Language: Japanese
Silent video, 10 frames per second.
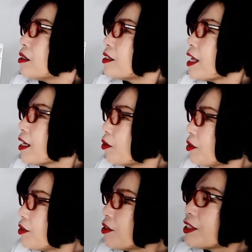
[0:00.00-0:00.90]
性交
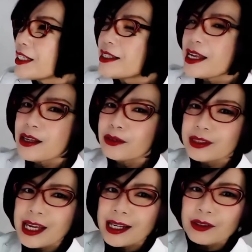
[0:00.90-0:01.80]
痛や性欲
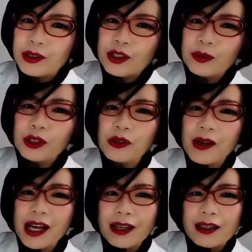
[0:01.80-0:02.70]
低下というもの
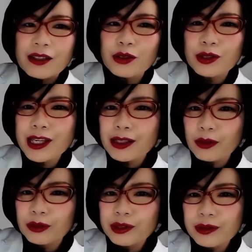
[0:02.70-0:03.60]
は女性
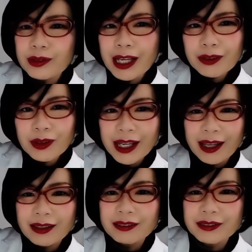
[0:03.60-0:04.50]
特有なの
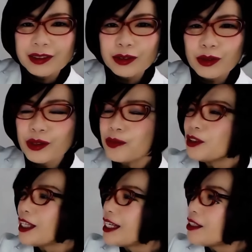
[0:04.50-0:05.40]
かという
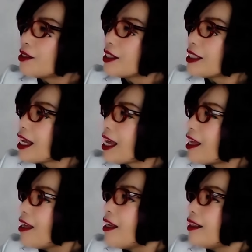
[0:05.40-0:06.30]
問題につい
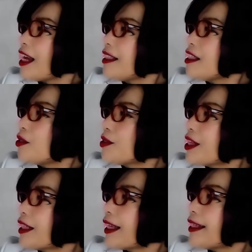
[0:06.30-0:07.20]
て第
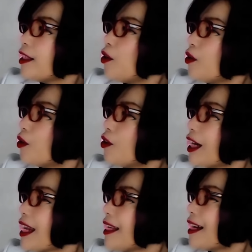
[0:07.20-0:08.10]
23回日本高
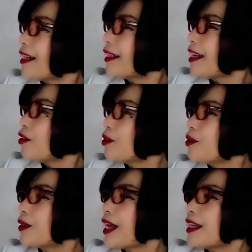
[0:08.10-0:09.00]
レー医学会の
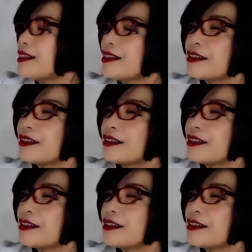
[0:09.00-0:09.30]
総会